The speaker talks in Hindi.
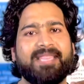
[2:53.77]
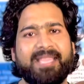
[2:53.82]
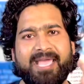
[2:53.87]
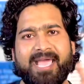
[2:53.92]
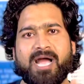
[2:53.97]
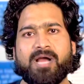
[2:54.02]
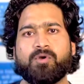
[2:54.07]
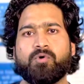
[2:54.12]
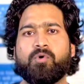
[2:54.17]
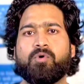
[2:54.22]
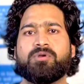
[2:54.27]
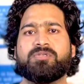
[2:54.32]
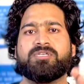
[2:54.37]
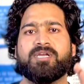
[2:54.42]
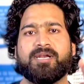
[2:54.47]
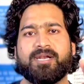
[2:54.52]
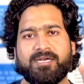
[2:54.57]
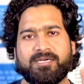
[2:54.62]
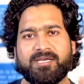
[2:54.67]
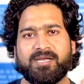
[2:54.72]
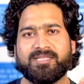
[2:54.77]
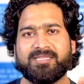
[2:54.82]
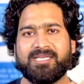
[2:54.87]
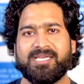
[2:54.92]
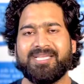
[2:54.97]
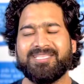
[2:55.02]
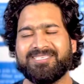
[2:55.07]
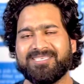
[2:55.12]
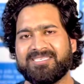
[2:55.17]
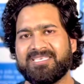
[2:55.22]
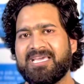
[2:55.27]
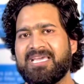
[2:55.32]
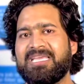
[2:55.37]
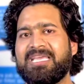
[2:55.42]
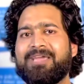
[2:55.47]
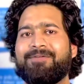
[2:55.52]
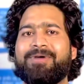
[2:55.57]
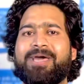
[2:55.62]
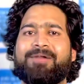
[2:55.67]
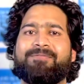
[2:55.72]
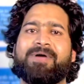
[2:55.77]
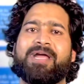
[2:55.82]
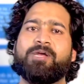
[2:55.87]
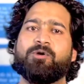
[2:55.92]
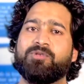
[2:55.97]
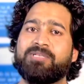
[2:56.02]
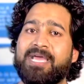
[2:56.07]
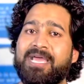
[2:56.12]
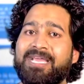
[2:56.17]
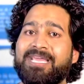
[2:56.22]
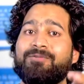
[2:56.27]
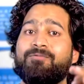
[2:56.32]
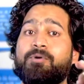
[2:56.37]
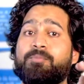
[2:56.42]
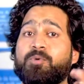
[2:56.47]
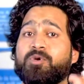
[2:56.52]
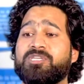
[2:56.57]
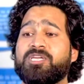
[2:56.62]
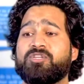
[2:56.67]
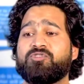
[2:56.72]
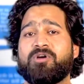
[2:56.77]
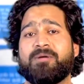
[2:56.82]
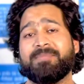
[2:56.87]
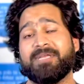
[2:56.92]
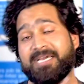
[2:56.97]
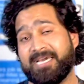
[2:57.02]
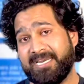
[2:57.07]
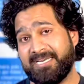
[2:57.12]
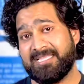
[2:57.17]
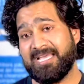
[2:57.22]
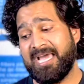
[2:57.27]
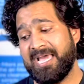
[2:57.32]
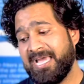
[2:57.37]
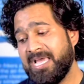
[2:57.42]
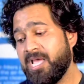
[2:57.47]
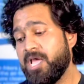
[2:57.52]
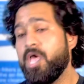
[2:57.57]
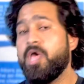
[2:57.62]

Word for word: नया कोड जनरेट करती है जिससे ये वेरीफाई हो जाए कि वो पुर्जा जो आपने खरीदा है